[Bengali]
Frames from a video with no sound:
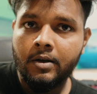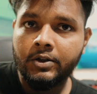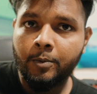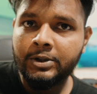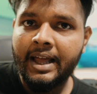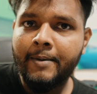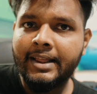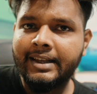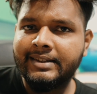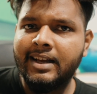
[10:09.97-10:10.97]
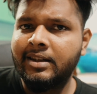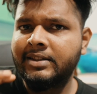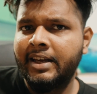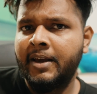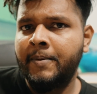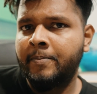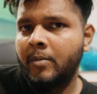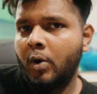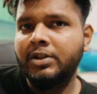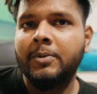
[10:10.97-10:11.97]
সো বুঝতেই পারতেছেন যে
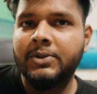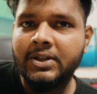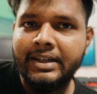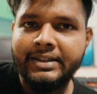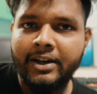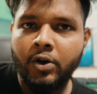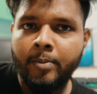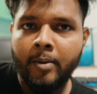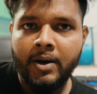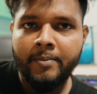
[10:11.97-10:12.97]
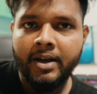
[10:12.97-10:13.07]
ওই সমস্ত জিনিস নিয়ে কোনো প্রবলেম